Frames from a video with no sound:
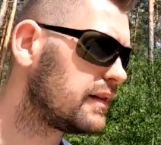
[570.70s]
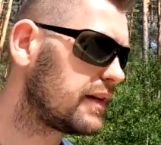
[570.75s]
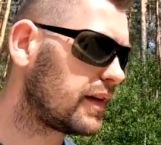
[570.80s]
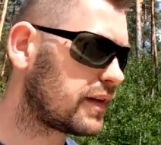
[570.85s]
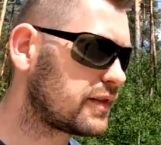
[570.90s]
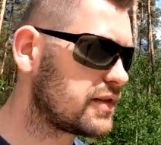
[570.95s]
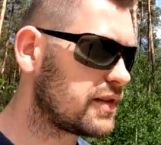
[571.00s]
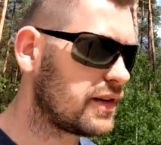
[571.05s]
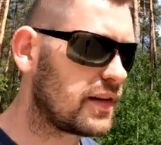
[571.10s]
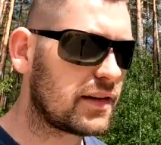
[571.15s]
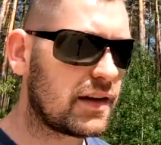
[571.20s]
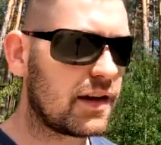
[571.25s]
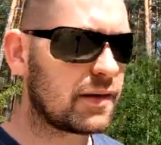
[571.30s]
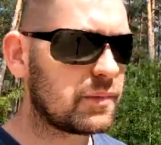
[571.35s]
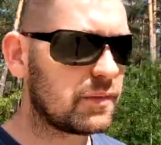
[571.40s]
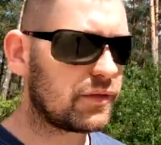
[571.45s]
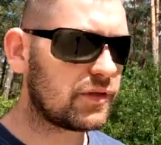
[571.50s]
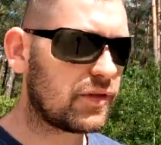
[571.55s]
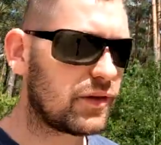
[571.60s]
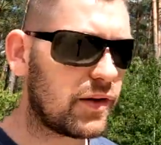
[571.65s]
Także tak
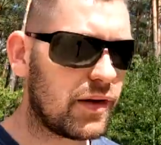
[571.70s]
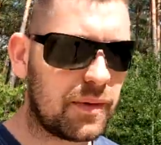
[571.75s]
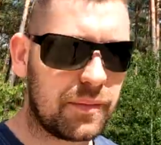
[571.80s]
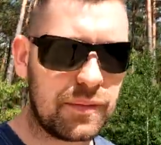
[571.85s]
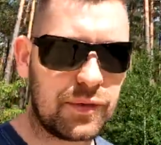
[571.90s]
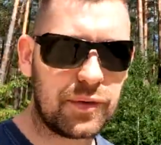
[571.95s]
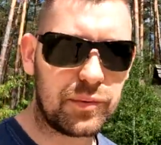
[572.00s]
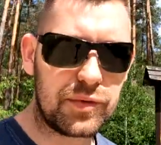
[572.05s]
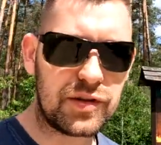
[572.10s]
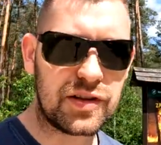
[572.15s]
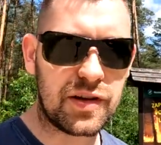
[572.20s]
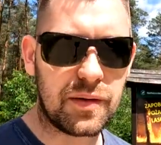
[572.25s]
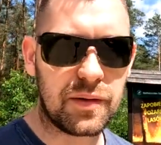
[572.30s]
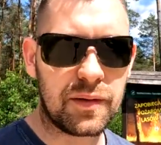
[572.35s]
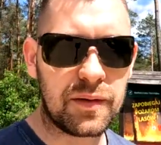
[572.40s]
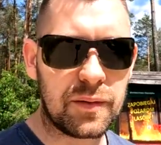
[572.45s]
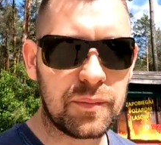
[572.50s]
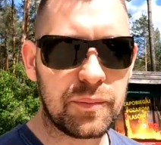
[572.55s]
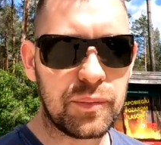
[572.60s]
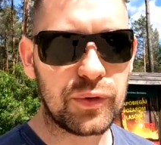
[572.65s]
jak mówiłem, no my
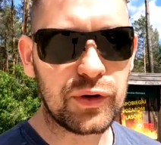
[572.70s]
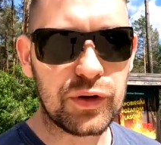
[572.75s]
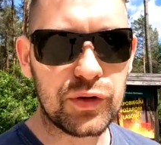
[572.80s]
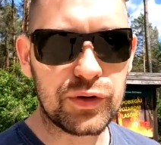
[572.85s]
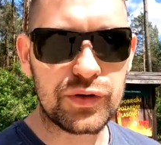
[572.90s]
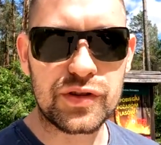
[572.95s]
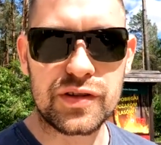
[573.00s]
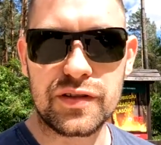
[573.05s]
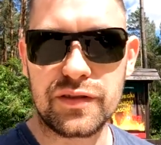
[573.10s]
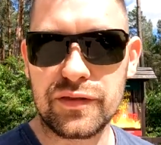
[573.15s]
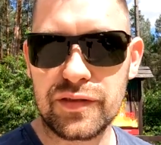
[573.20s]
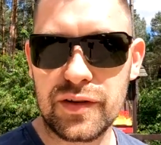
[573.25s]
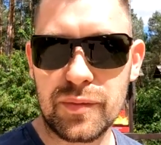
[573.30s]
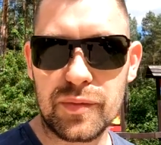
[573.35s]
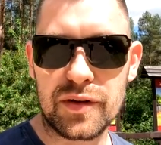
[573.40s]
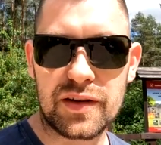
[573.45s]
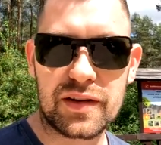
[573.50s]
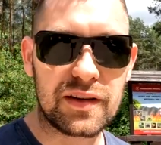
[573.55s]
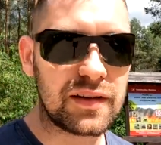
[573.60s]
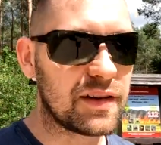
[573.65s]
się
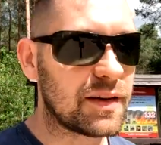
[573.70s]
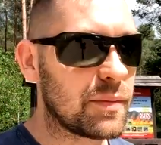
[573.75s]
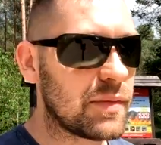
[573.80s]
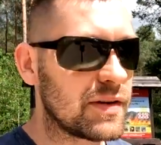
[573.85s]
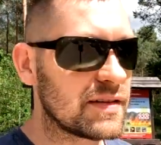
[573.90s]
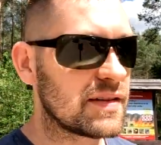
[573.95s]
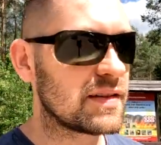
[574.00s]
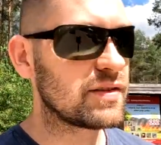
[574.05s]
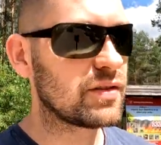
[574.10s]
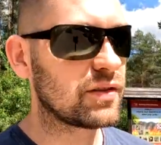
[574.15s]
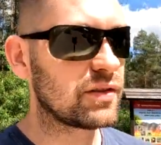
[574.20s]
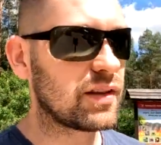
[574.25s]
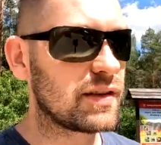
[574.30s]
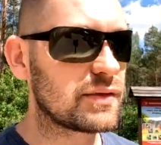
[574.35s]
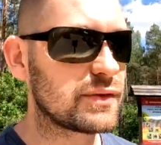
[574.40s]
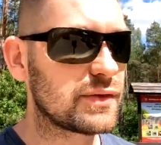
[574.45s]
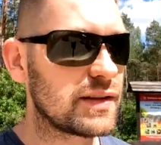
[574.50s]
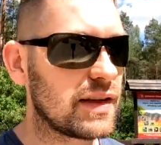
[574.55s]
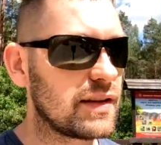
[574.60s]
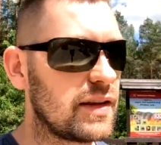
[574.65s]
pożywimy. Chyba zaciągnę
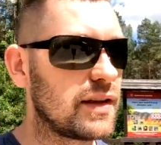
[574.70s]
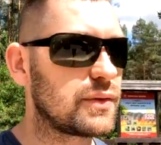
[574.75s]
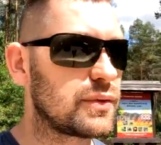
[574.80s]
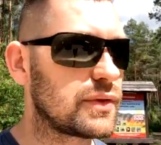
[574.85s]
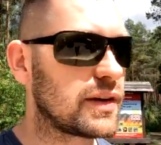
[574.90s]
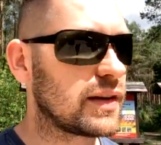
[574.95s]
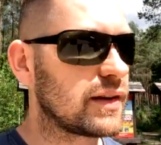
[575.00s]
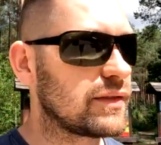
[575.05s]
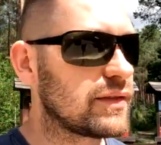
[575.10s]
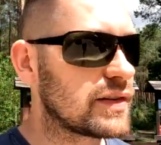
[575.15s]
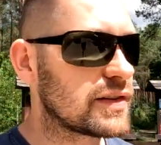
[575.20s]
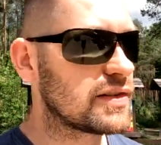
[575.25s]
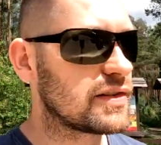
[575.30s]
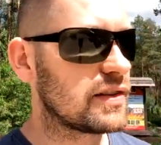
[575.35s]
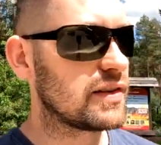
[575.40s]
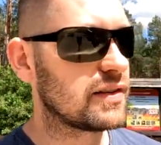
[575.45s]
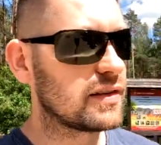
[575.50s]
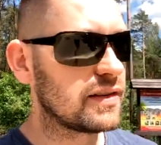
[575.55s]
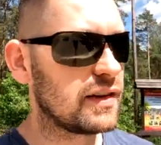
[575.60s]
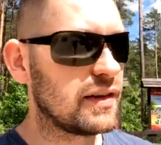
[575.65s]
Zuzannę tutaj
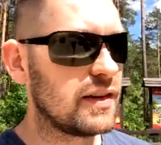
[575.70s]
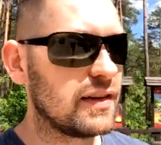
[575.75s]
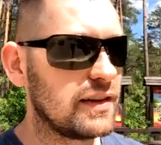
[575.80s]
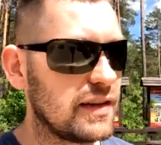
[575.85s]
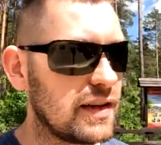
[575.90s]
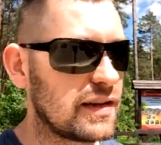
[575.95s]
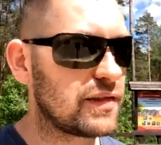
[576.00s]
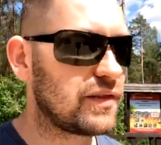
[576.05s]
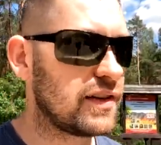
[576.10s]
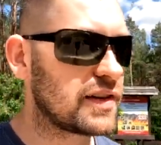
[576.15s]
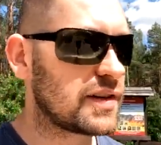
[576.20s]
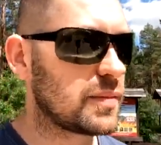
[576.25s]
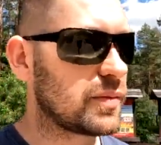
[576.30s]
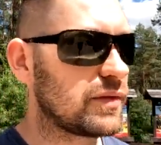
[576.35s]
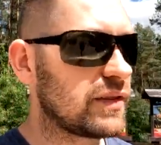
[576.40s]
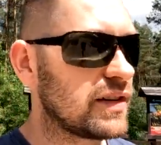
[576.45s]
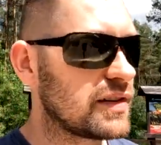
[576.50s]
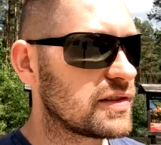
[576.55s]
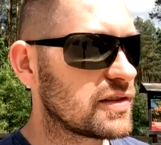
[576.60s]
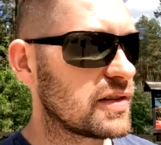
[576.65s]
właśnie na świeże
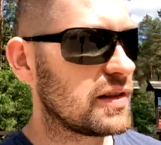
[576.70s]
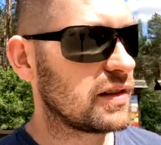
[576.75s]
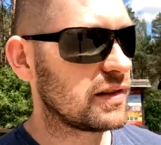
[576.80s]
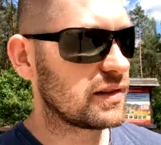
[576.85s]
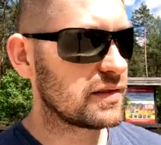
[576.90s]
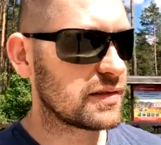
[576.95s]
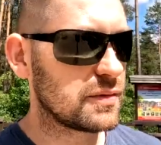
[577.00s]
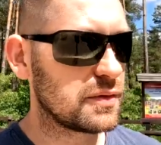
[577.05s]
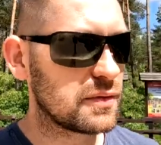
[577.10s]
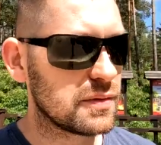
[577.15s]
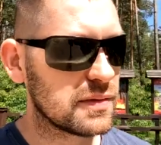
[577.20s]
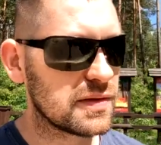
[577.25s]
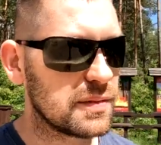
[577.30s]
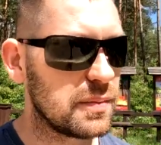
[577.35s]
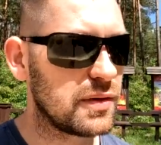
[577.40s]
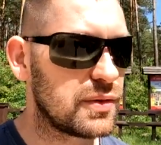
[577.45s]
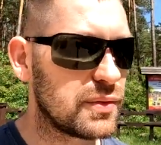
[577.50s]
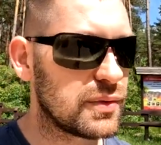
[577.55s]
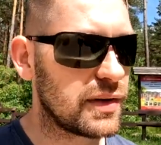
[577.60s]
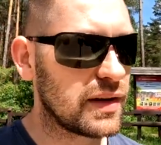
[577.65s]
powietrze, żebyśmy
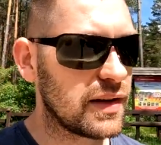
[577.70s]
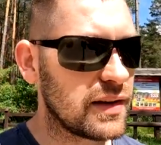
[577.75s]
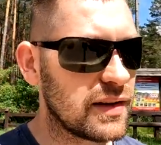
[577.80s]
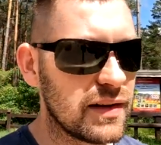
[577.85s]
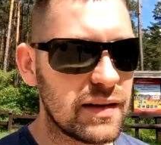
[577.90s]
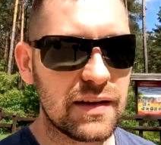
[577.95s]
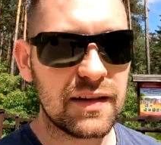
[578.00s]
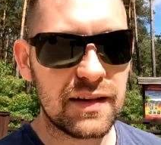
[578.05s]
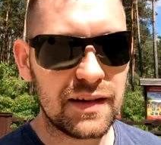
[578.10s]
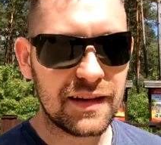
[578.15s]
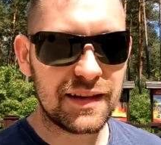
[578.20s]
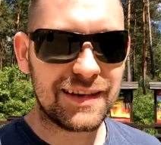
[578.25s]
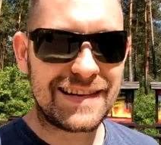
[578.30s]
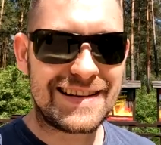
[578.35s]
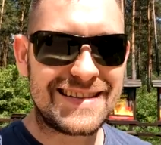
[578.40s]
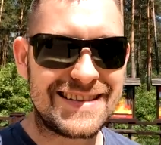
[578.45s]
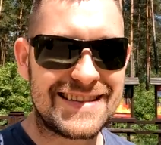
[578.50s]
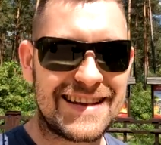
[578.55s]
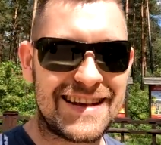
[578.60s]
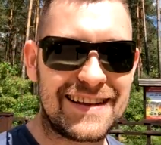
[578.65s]
sobie tutaj
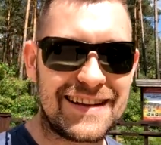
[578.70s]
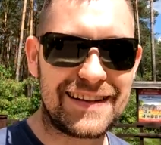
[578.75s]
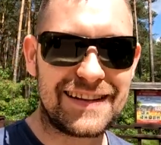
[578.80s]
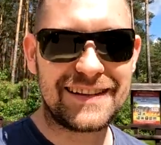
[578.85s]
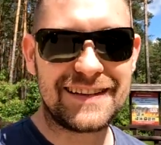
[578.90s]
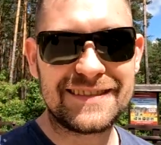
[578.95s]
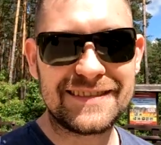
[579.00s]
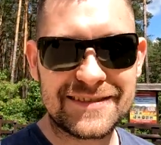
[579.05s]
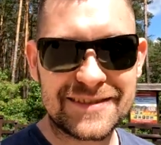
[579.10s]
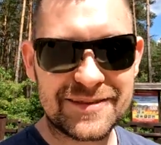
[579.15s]
zjedli.